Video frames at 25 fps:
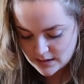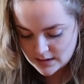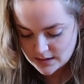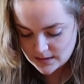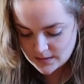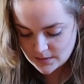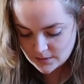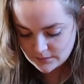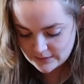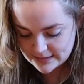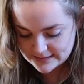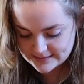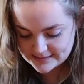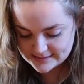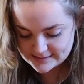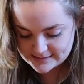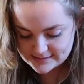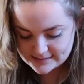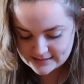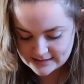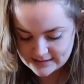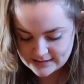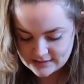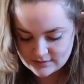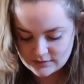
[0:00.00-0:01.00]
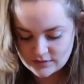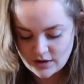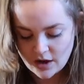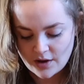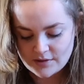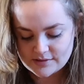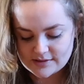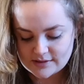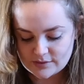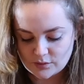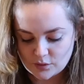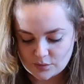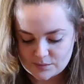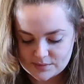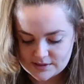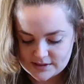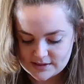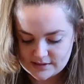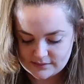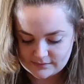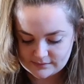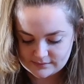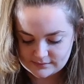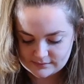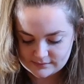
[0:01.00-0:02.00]
Et on va tester. Oh non, c'est trop
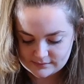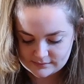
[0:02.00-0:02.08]
petit. Hein.